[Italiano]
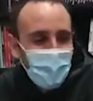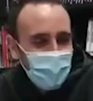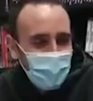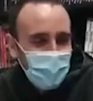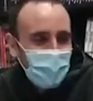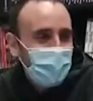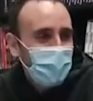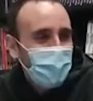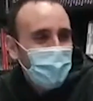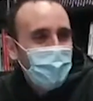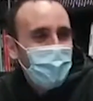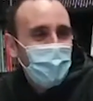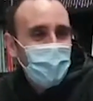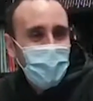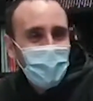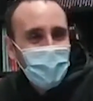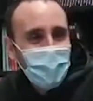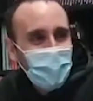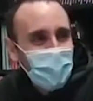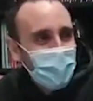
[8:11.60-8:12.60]
No, io
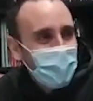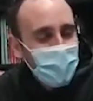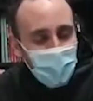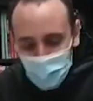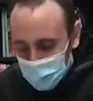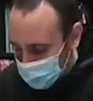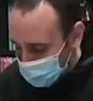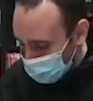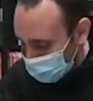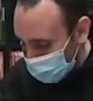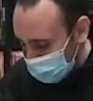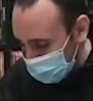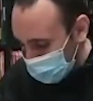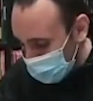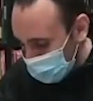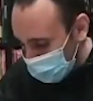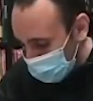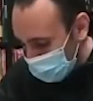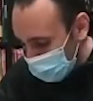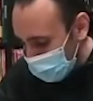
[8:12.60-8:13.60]
vorrei dire che ci ho
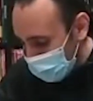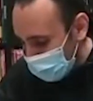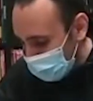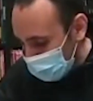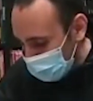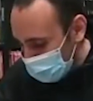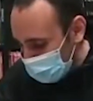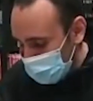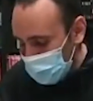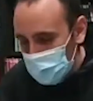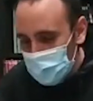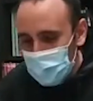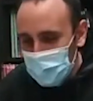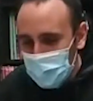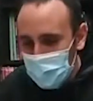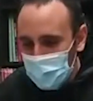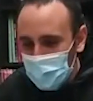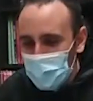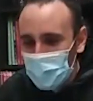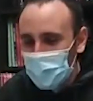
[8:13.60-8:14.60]
fatto 8.000 euro con,
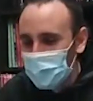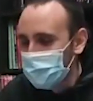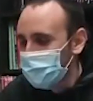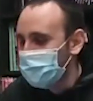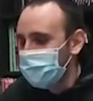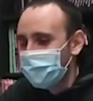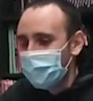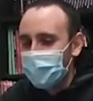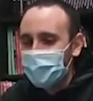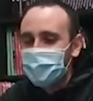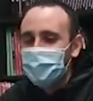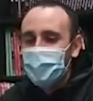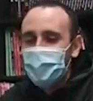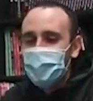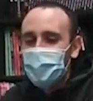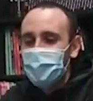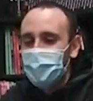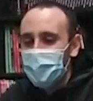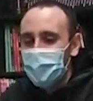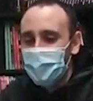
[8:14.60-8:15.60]
tutta, con
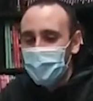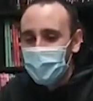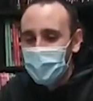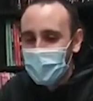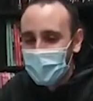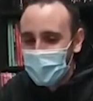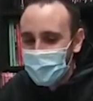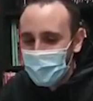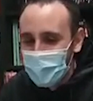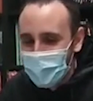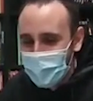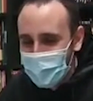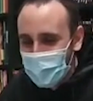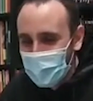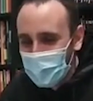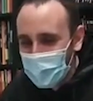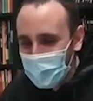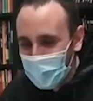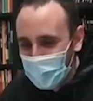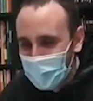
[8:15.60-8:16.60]
35 minuti di
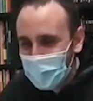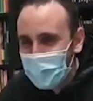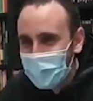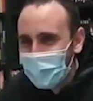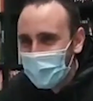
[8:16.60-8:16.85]
animazione.